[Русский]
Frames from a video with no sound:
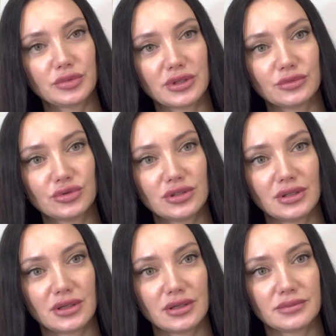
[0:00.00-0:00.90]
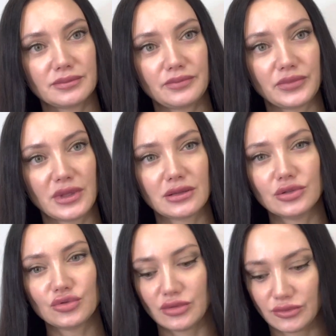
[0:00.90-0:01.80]
потому что
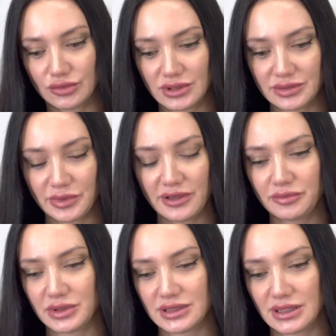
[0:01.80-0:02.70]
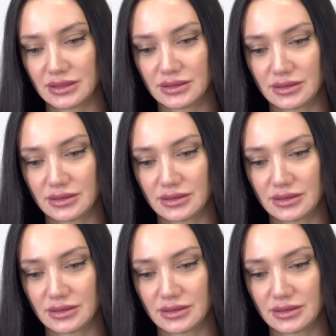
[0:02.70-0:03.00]
отложу его. Тут SPF 50.